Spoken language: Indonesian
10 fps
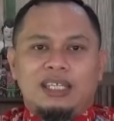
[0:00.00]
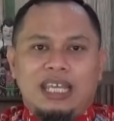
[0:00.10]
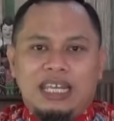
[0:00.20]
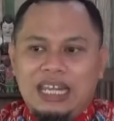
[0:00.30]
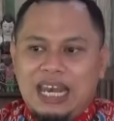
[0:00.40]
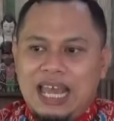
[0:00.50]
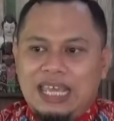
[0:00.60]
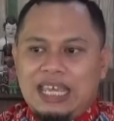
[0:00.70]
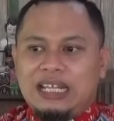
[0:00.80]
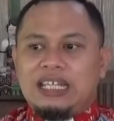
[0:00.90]
Inilah
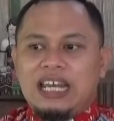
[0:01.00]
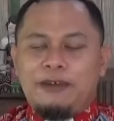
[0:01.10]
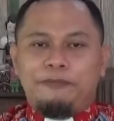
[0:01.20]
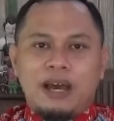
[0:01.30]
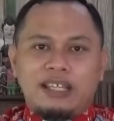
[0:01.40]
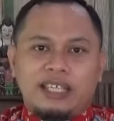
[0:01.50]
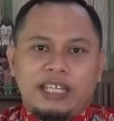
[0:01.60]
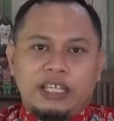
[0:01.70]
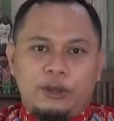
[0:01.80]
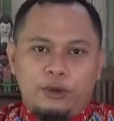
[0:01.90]
yang dalam
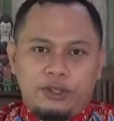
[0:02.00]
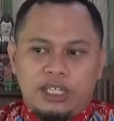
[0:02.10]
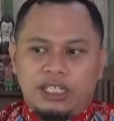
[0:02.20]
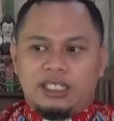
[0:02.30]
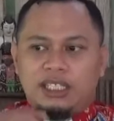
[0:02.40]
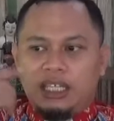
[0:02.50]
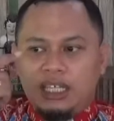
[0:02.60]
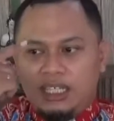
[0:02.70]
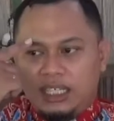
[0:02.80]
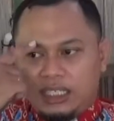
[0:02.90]
bahasa teologis
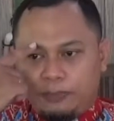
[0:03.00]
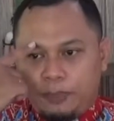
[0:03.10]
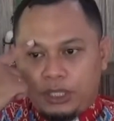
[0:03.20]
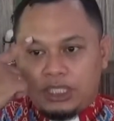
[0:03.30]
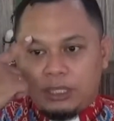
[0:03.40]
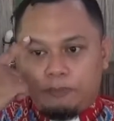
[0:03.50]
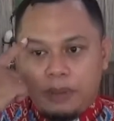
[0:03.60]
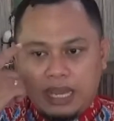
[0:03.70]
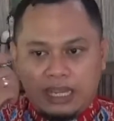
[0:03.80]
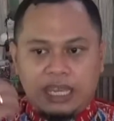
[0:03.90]
disebut
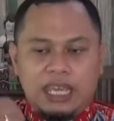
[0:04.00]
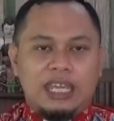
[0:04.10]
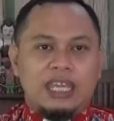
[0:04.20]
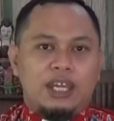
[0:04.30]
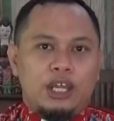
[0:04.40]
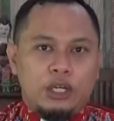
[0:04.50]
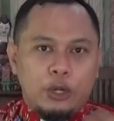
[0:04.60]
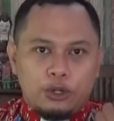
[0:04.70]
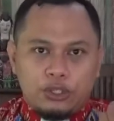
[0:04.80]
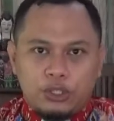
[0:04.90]
sebagai
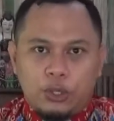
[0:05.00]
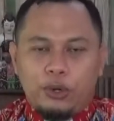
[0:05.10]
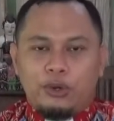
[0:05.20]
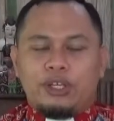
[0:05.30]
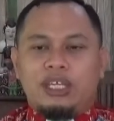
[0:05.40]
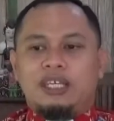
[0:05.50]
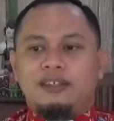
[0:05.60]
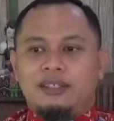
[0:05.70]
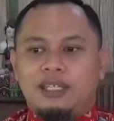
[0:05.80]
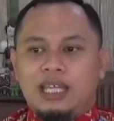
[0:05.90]
doxologi.
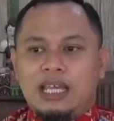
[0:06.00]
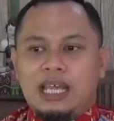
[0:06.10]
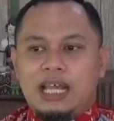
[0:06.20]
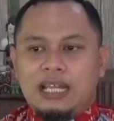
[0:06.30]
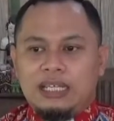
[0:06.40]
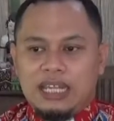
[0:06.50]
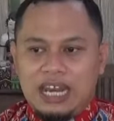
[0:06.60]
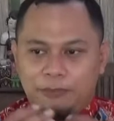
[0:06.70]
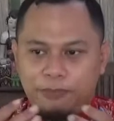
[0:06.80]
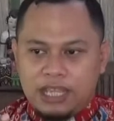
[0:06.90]

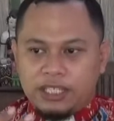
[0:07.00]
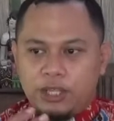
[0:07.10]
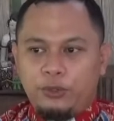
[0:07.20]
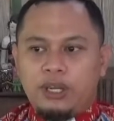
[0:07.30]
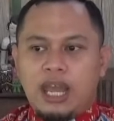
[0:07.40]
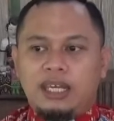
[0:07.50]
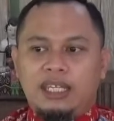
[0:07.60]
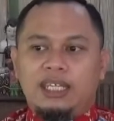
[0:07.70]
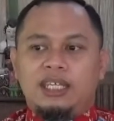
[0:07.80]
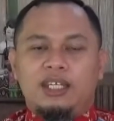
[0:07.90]
Dalam bahasa
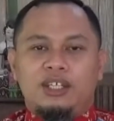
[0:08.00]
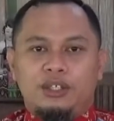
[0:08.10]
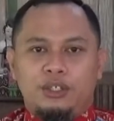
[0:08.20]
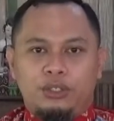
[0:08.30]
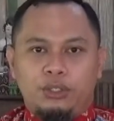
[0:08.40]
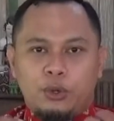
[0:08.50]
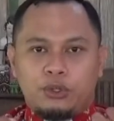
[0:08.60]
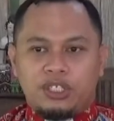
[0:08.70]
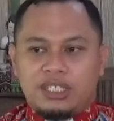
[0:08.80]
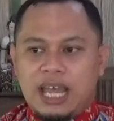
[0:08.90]
Yunani,
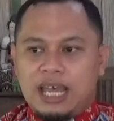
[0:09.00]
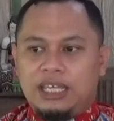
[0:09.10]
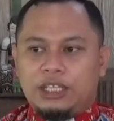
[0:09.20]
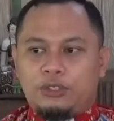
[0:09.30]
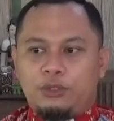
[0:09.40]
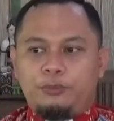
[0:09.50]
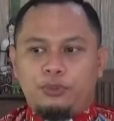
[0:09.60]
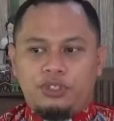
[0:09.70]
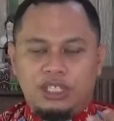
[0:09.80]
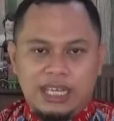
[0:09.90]
doxa itu
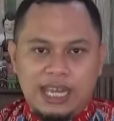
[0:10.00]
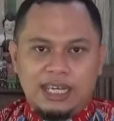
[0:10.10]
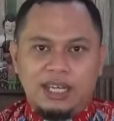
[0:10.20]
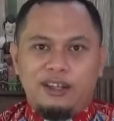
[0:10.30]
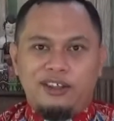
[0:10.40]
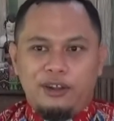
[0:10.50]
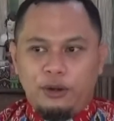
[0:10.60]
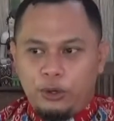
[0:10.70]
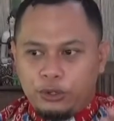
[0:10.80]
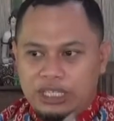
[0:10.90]
pujian,
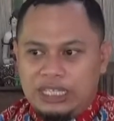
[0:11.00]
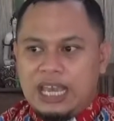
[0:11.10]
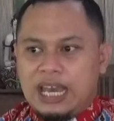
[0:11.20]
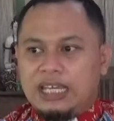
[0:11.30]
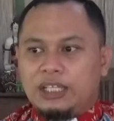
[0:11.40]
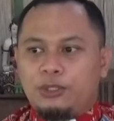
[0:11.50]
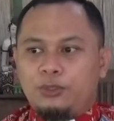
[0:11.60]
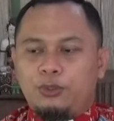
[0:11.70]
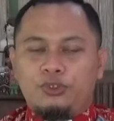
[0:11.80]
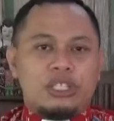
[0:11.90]
logia
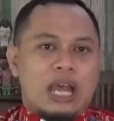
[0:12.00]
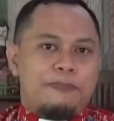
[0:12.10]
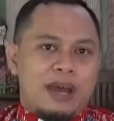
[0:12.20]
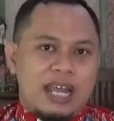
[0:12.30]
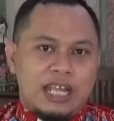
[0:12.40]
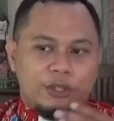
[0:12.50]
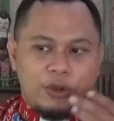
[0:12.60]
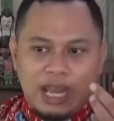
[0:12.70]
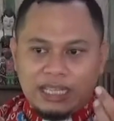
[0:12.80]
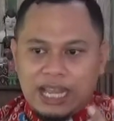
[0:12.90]
itu ucapan
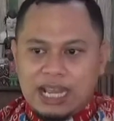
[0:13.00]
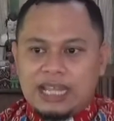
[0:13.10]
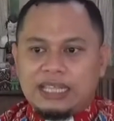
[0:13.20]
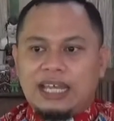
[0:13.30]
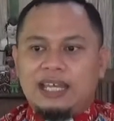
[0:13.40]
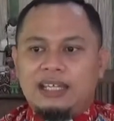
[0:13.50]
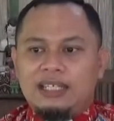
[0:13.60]
atau kata-kata.